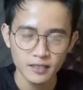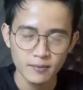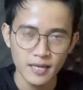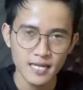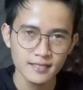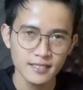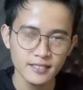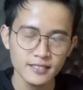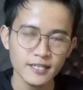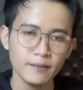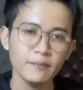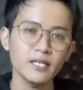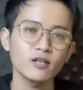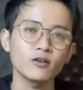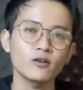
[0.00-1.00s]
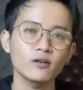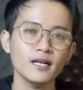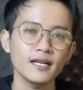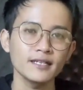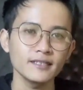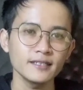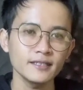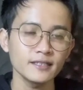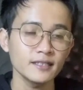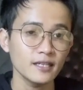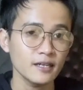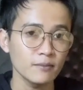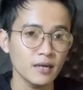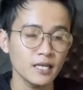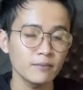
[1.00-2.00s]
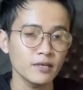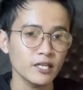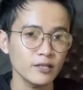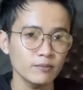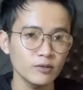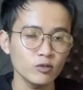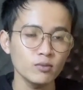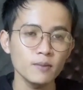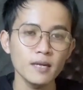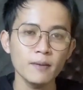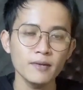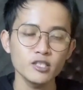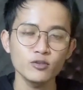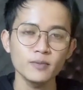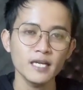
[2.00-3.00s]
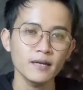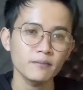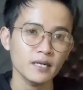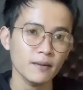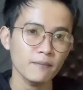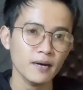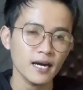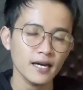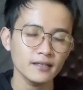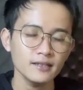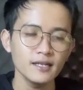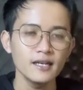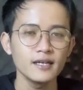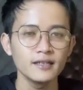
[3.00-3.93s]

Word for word: biasa di segmen horor kali ini kita kembali mereview beberapa cuplikan penampakan